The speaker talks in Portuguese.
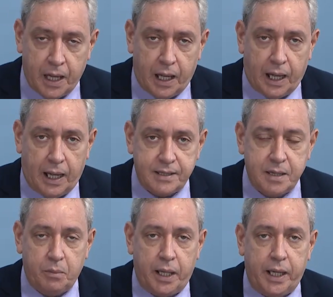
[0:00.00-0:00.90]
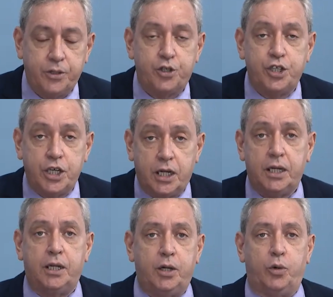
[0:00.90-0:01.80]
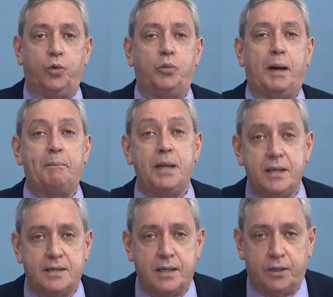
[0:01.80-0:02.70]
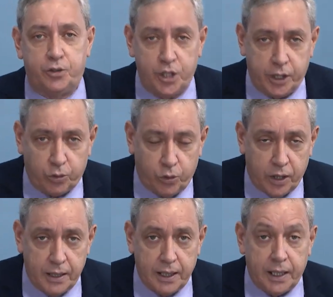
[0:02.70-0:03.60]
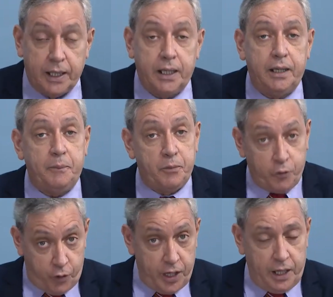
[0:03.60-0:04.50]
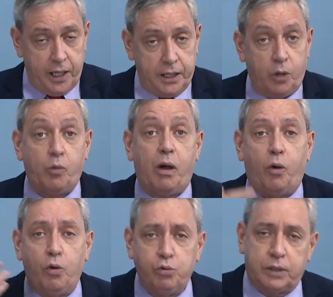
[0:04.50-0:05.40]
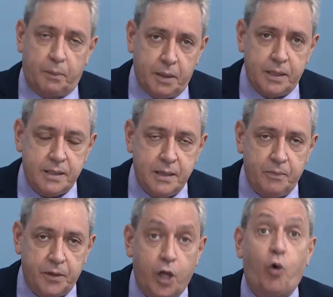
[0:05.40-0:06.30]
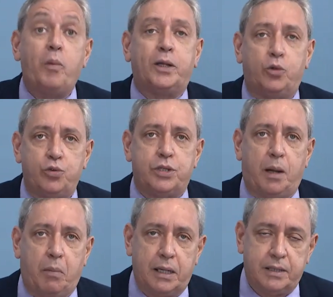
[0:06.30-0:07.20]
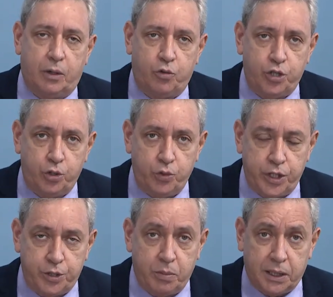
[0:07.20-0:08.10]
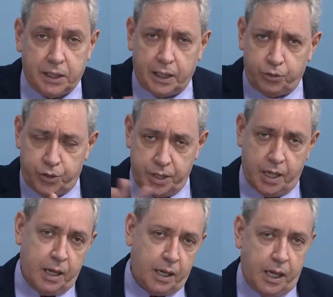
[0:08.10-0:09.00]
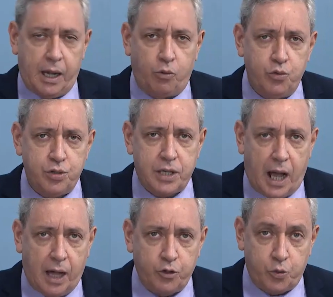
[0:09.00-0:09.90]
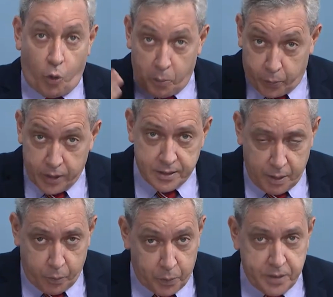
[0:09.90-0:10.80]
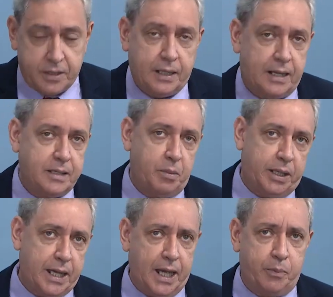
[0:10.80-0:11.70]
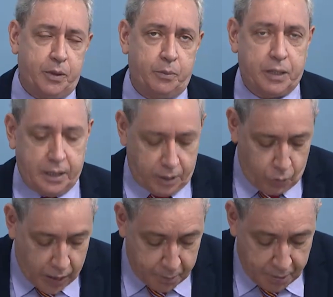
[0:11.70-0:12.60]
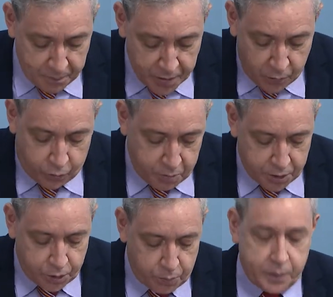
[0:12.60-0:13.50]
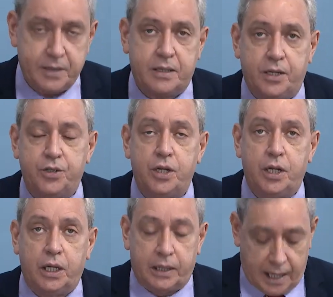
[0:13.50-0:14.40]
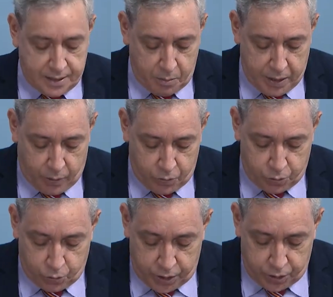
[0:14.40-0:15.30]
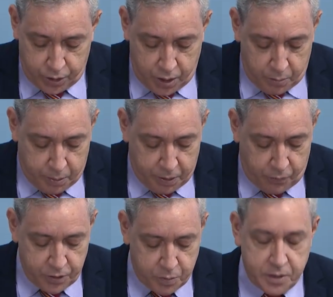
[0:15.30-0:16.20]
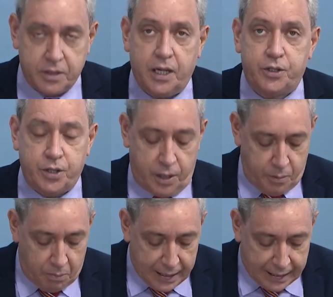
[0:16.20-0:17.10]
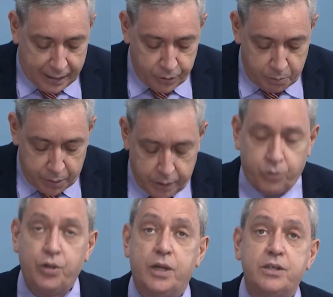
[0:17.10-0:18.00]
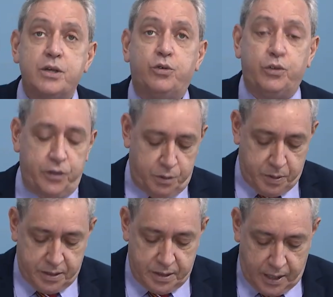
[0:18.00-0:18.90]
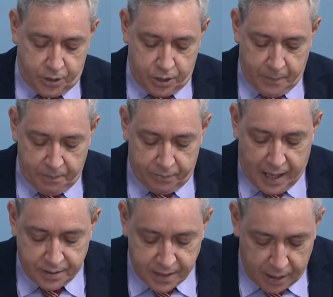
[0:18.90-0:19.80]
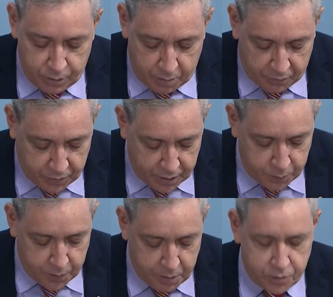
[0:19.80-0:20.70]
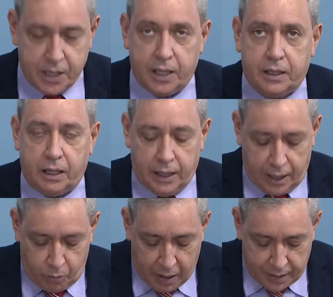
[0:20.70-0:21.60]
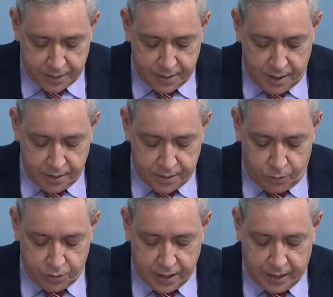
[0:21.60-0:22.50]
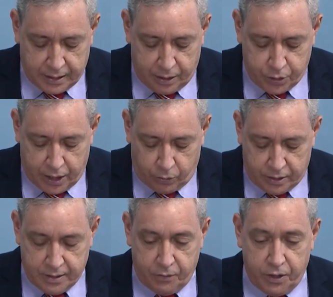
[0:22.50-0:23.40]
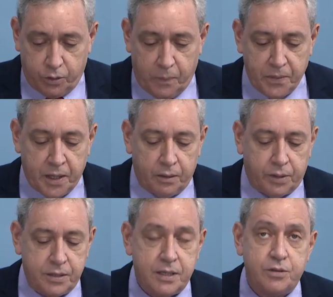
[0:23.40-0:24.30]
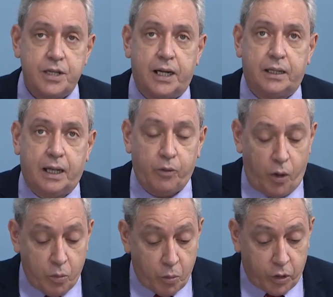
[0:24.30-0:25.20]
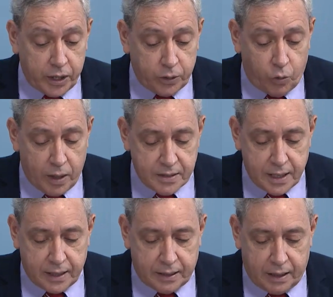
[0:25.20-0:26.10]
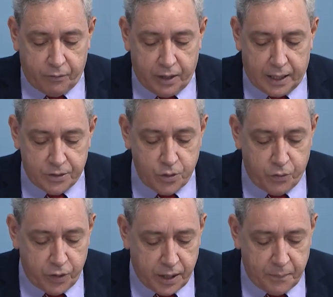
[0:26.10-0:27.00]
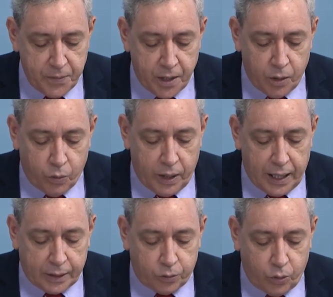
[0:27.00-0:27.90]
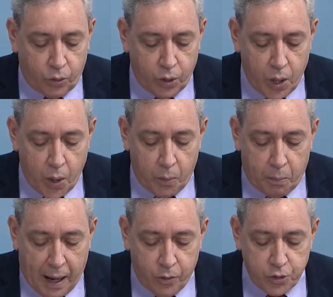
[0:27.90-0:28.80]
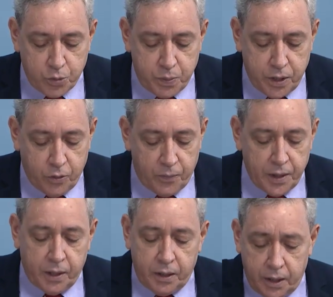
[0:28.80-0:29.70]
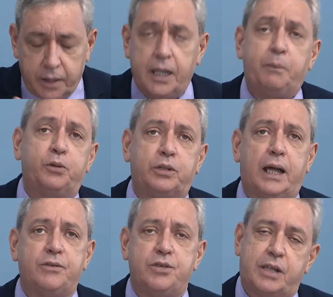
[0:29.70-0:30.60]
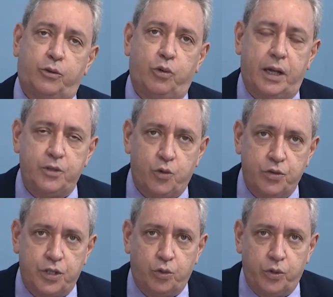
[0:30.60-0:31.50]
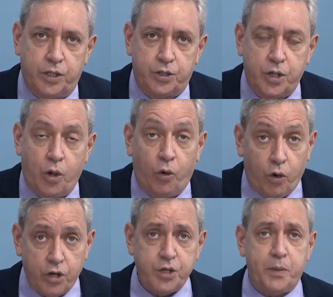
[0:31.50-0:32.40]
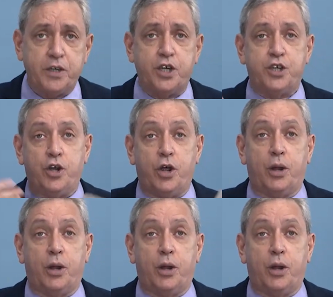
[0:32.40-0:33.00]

A Assembleia tinha uma mesa diretora e foi eleita uma outra mesa que comandou os trabalhos da Constituinte, mantendo-se em alguns cargos, como, por exemplo, o presidente da Assembleia da época, o deputado Ateu Câmara, foi mantido presidente da Assembleia Constituinte, primeiro vice-presidente Macário de Brito, segundo vice-presidente Nacélio Lima Verde, primeiro secretário Hilário Marques, segundo secretário Geraldo Azevedo, terceiro secretário Elmo Moreno, quarto secretário Everardo Silveira, o relator Barros Pinho e deputados estaduais constituintes. Hoje, para a gente